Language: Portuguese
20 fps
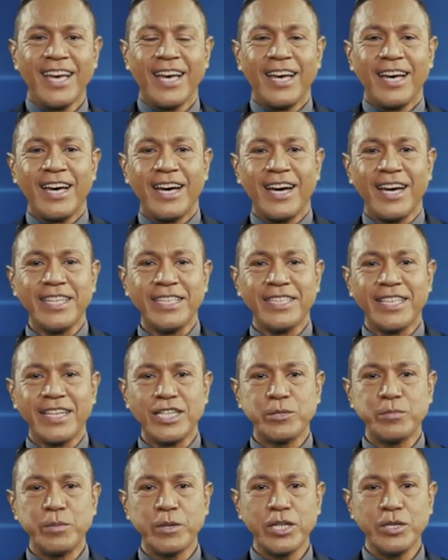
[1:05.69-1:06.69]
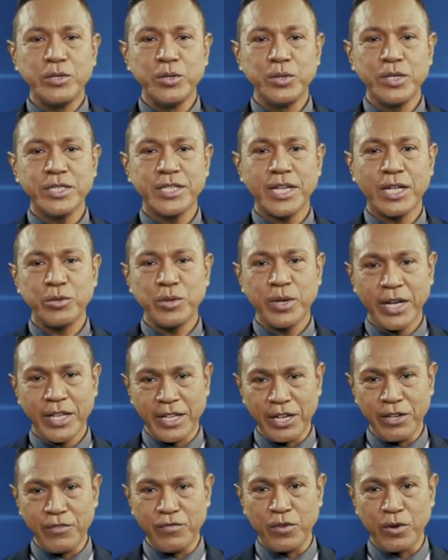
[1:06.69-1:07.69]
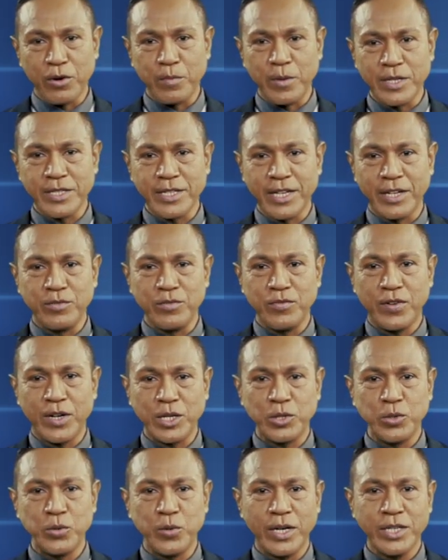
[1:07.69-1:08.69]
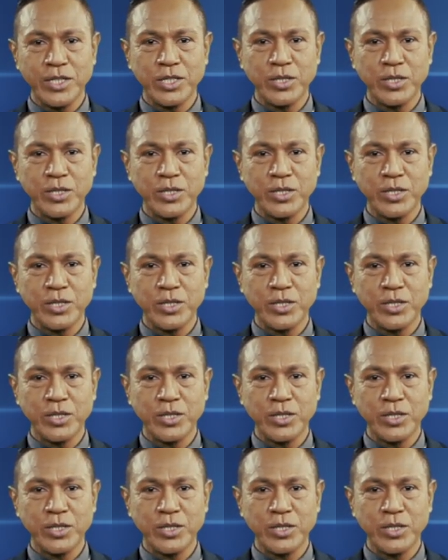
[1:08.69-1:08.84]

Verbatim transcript: Hi, telespectadores atuhetan informação atuais